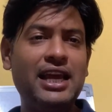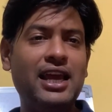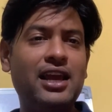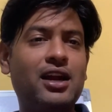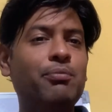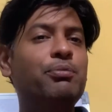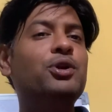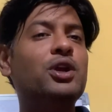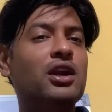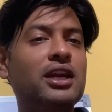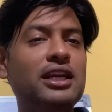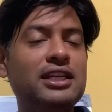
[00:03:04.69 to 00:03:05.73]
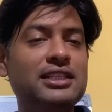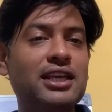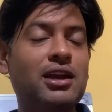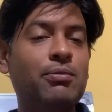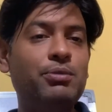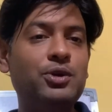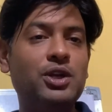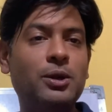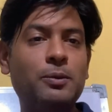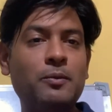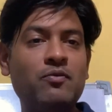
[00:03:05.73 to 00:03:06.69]
ए कंप्यूटर इट इज ए
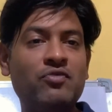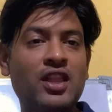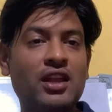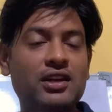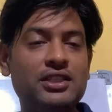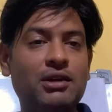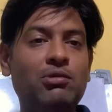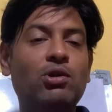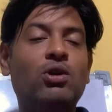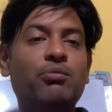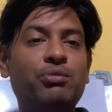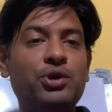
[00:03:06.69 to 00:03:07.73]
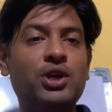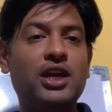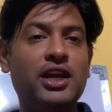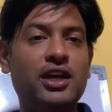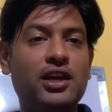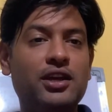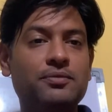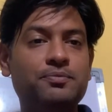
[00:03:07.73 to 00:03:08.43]
कंप्यूटर इसे हम लोग कंप्यूटर कहेंगे